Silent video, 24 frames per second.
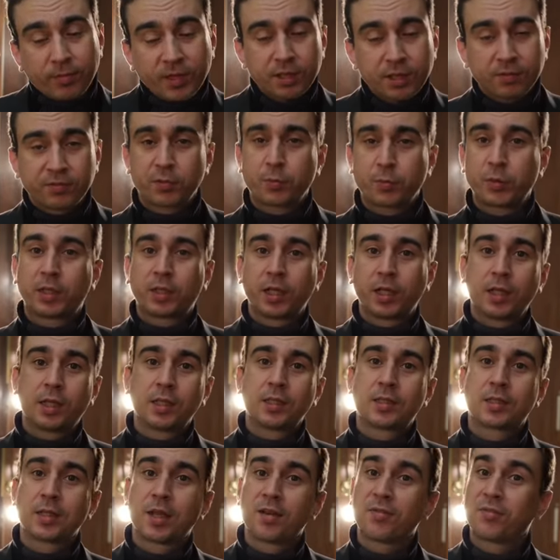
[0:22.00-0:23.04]
В спектакле
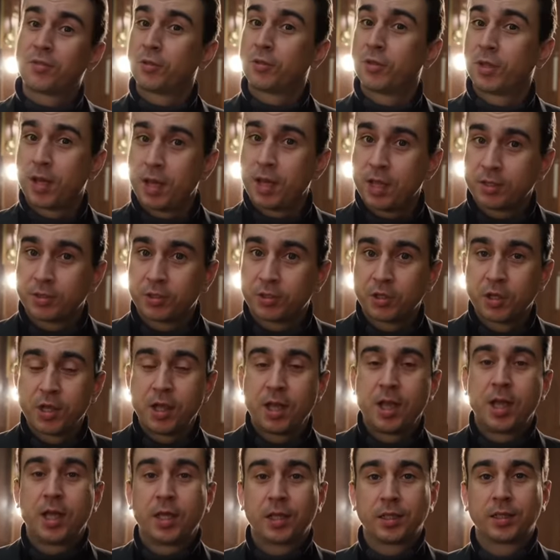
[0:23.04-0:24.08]
«Царь Федор Иоаннович»
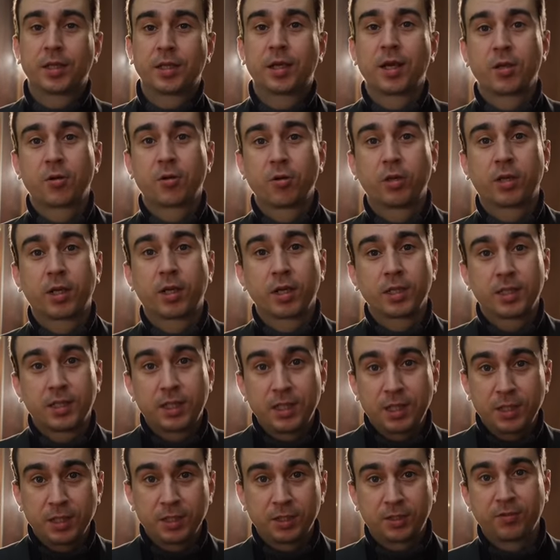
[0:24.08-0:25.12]
играю роль
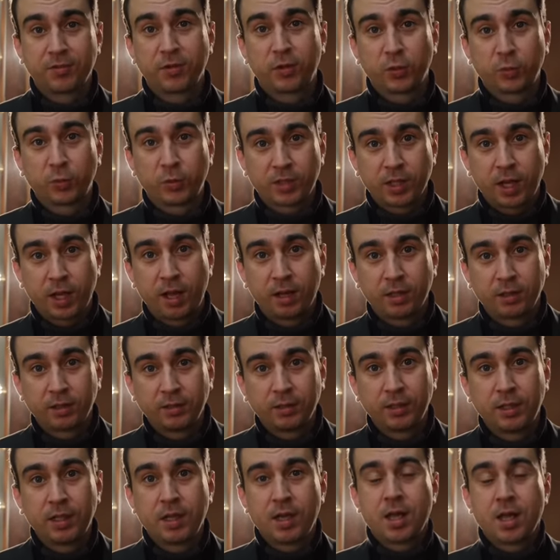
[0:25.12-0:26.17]
Красильникова, купца.
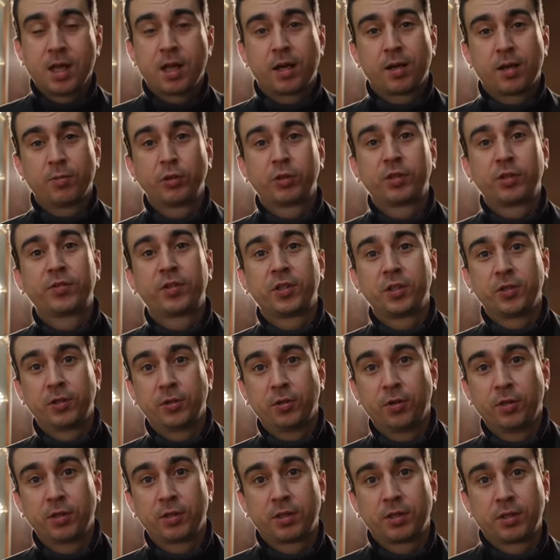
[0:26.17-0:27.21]
Работы в
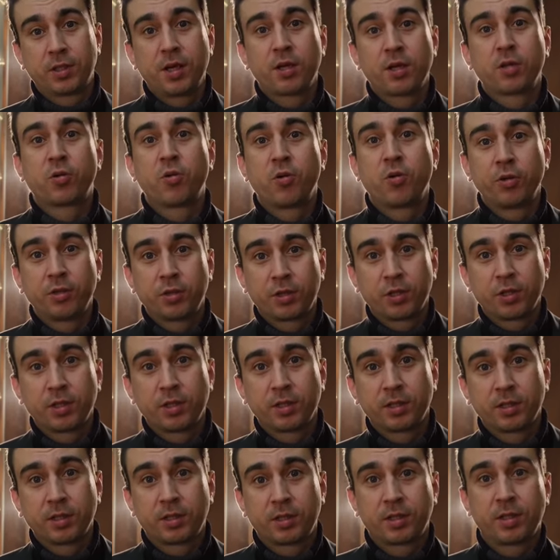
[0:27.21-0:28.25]
кино. Сериал «Гончий»,
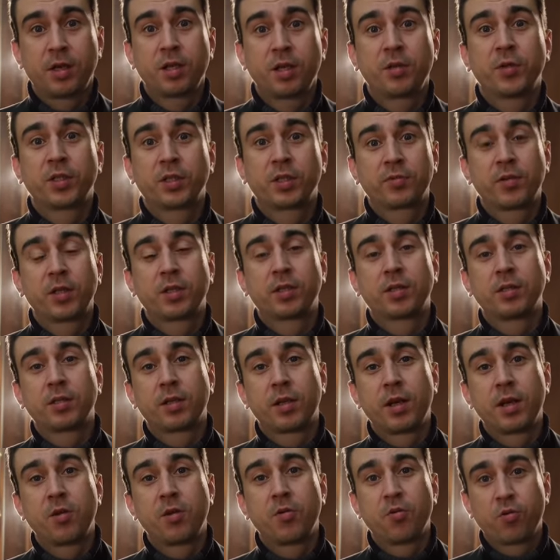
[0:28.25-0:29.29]
сериал «Москва.
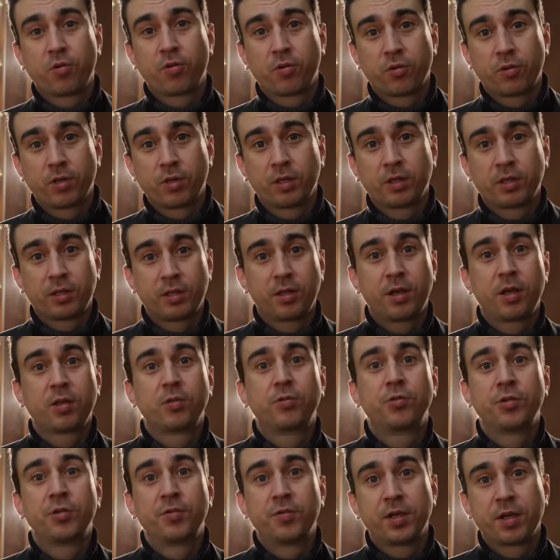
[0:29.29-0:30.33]
Центральный округ», сериал
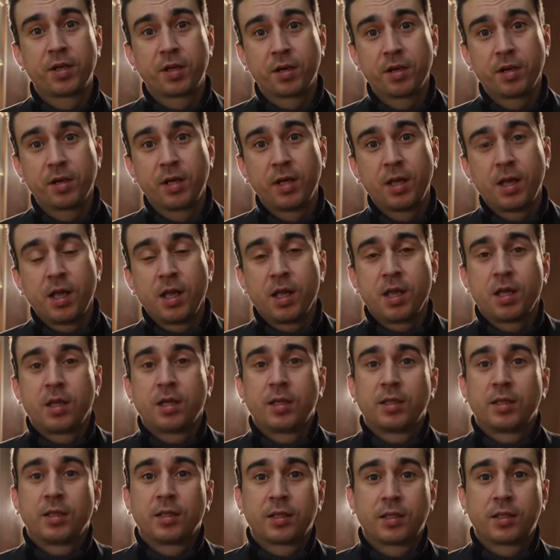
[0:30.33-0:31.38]
«Универ»,
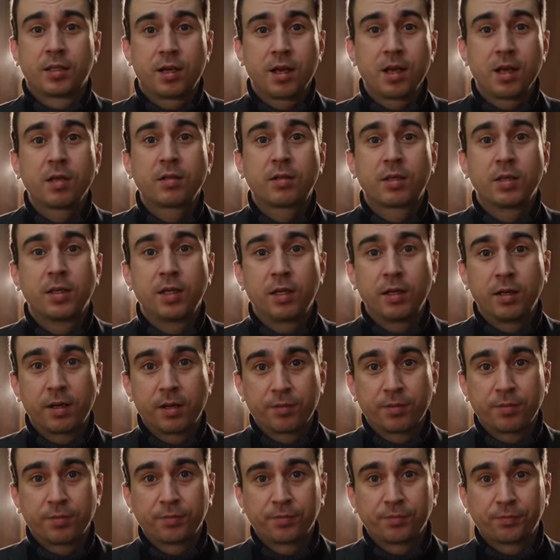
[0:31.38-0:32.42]
сериал «Киллер».
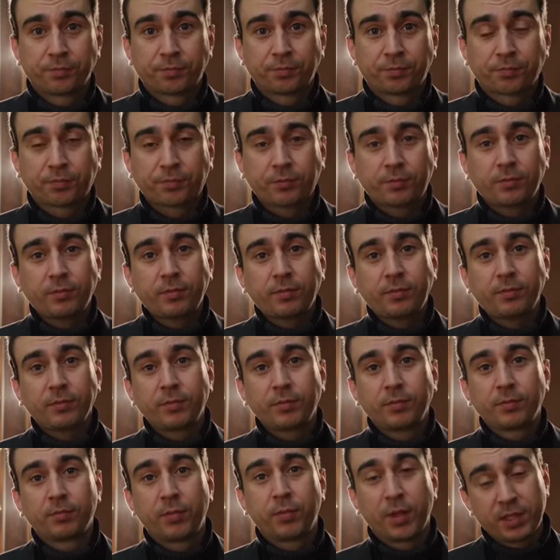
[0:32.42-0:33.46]

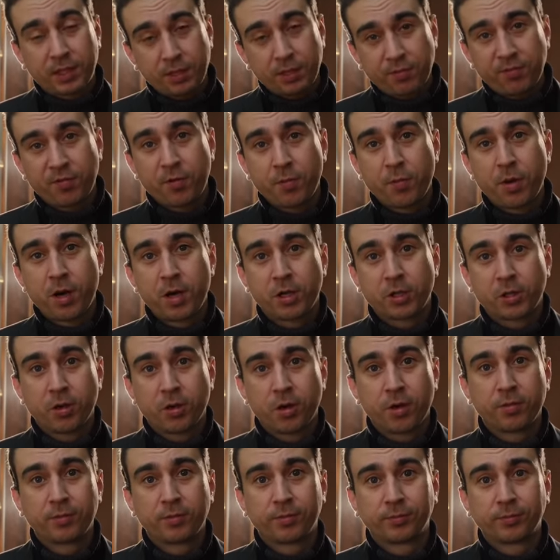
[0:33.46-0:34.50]
Спасибо вам большое.